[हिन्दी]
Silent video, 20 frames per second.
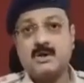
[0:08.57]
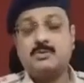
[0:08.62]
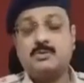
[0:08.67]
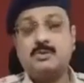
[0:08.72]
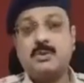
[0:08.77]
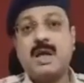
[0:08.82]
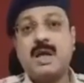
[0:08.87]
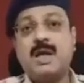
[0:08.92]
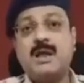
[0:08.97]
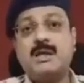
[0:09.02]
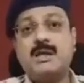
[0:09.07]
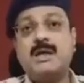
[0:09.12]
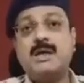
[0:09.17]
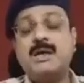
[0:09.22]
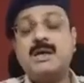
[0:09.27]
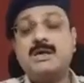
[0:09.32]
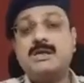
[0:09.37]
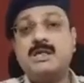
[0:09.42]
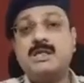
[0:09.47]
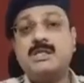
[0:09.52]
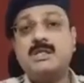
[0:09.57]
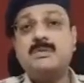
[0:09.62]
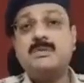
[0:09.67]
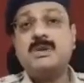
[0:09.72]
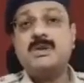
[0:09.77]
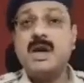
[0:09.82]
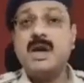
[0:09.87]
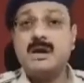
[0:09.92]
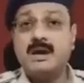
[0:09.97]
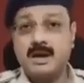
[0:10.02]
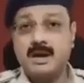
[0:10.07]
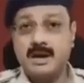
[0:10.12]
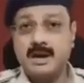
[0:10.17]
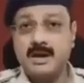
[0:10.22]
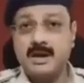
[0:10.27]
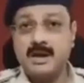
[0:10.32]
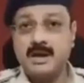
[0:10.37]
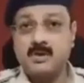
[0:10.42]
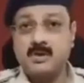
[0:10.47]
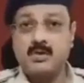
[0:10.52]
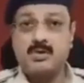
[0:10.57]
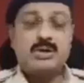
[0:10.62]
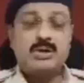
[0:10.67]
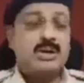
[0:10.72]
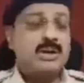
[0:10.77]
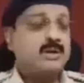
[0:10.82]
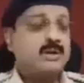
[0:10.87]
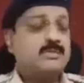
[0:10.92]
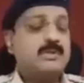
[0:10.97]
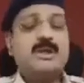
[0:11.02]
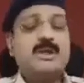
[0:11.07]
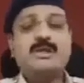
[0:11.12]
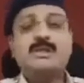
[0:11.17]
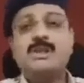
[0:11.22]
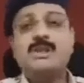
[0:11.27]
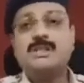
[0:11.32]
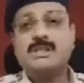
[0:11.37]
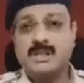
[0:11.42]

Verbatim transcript: उस प्रकार की स्थिति में क्या करें उसके लिए एक बड़ी अच्छी